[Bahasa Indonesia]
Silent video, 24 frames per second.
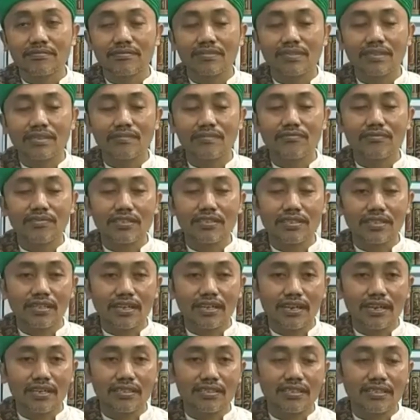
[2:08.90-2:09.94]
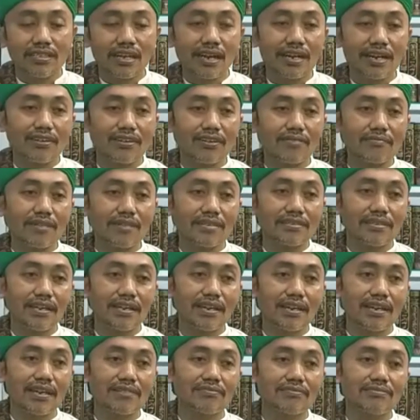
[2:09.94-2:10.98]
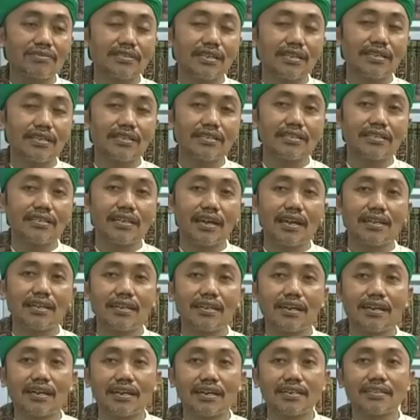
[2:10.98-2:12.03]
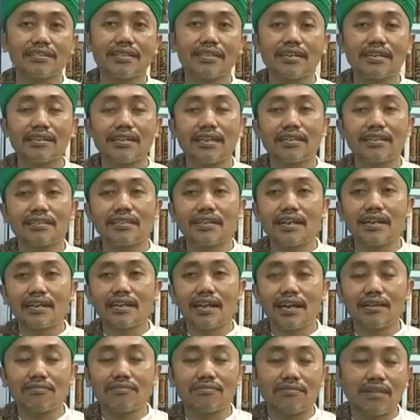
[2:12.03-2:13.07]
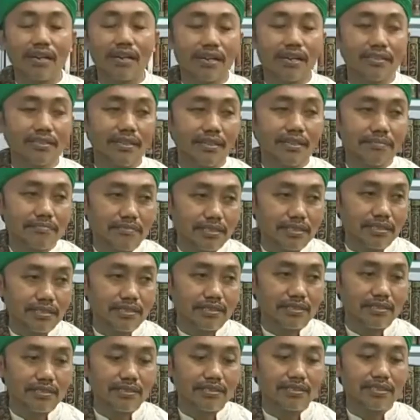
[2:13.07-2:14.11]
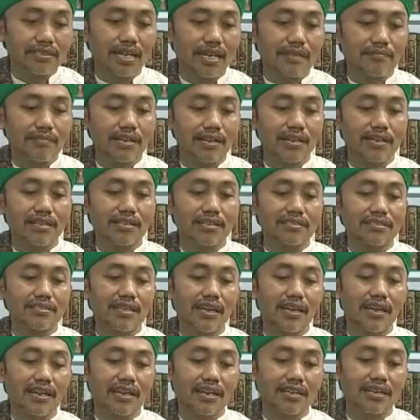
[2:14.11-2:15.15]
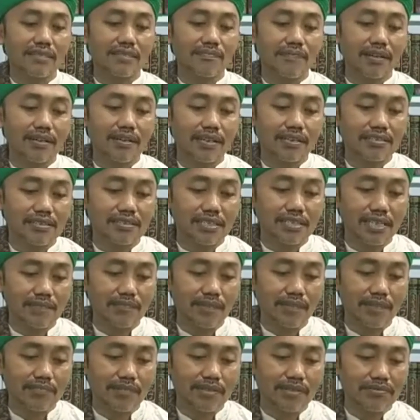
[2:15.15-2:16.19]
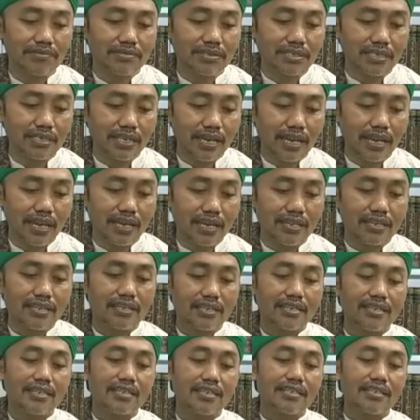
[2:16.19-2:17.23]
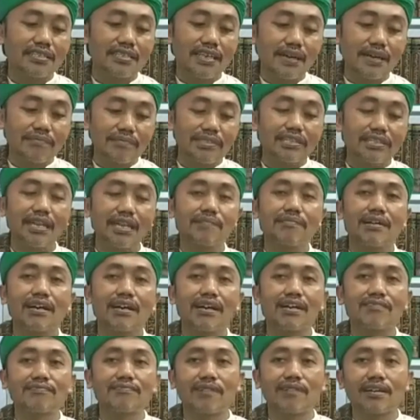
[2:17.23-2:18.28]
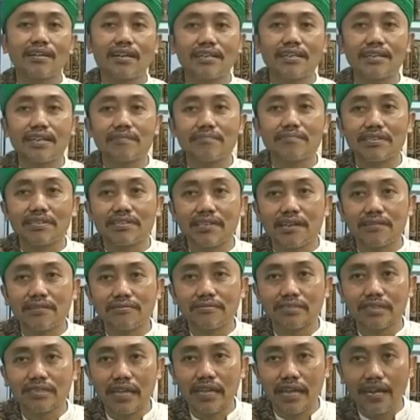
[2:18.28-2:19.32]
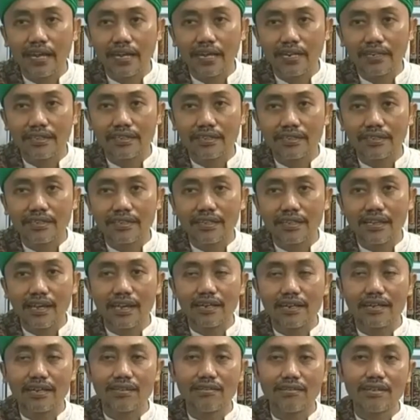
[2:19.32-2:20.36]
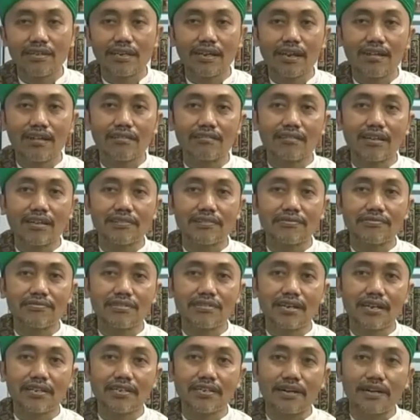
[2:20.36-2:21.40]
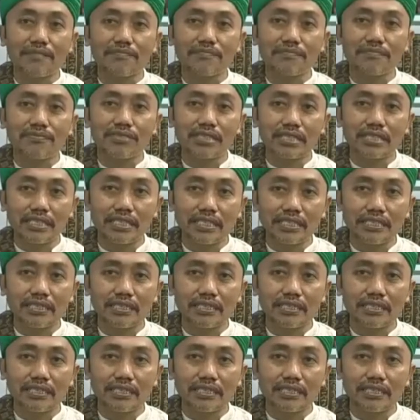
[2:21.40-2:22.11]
Kemudian kalau masa lalunya ini ada kaitannya dengan hakul adami, sama salah kepada sesama manusia, ya minta maaf pada yang bersangkutan agar oleh Allah juga diampuni.